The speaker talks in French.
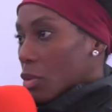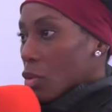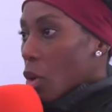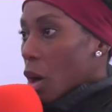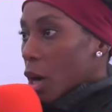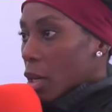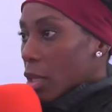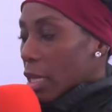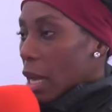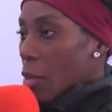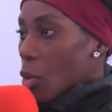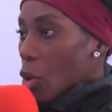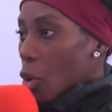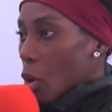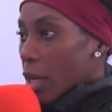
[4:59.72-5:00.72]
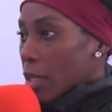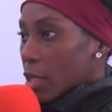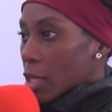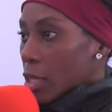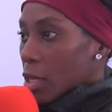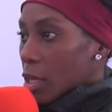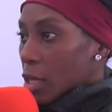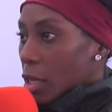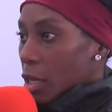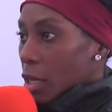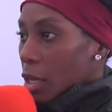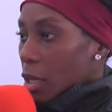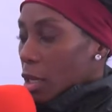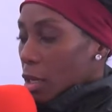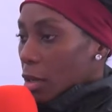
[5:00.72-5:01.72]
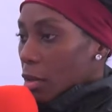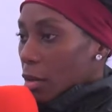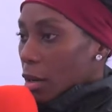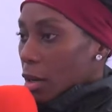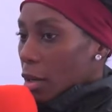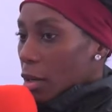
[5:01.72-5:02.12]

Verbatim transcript: droit, ligament croisé. Mm. Donc